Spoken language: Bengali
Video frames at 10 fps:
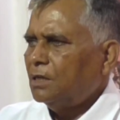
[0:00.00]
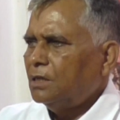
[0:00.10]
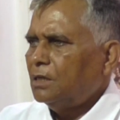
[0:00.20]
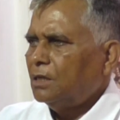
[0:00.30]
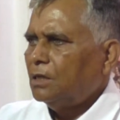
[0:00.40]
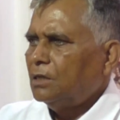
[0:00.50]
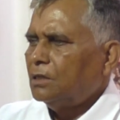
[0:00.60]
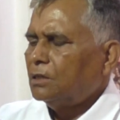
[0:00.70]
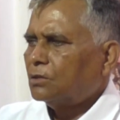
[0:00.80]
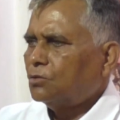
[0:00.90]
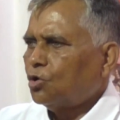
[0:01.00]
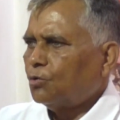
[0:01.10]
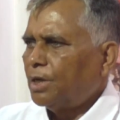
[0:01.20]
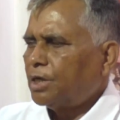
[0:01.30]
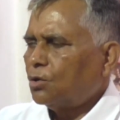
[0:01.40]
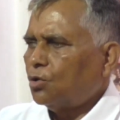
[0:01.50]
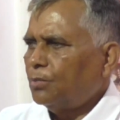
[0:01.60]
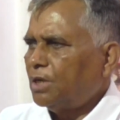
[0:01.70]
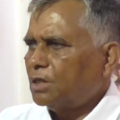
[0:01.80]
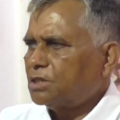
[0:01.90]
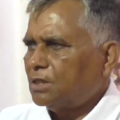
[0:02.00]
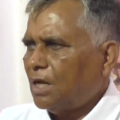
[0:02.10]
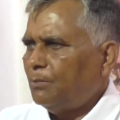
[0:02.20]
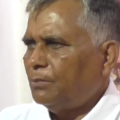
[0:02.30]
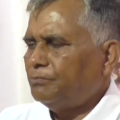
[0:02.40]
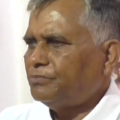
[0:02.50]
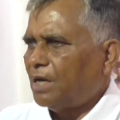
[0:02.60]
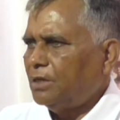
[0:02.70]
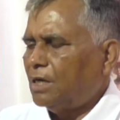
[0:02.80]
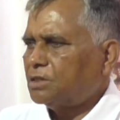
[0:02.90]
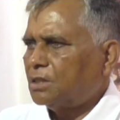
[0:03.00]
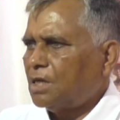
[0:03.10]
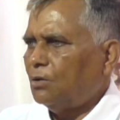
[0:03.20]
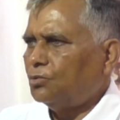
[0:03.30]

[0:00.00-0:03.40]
জোট সরকার এর তীব্র প্রতিবাদ জানিয়ে দলমত নির্বিশেষে